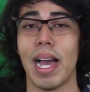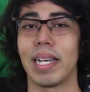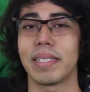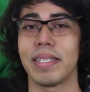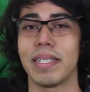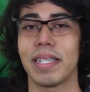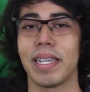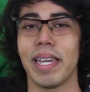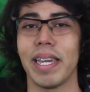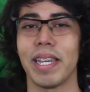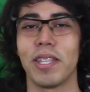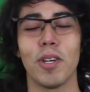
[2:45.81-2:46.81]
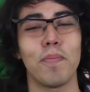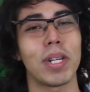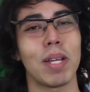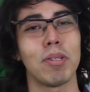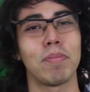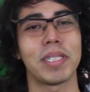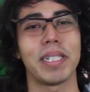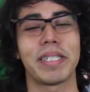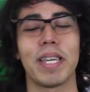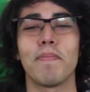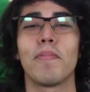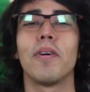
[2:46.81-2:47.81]
Así que no perdamos más el
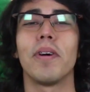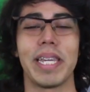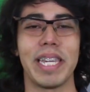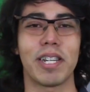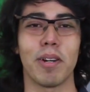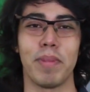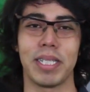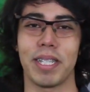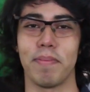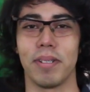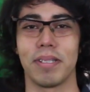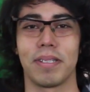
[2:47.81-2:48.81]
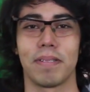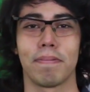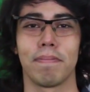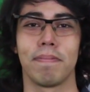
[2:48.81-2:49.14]
tiempo y comencemos.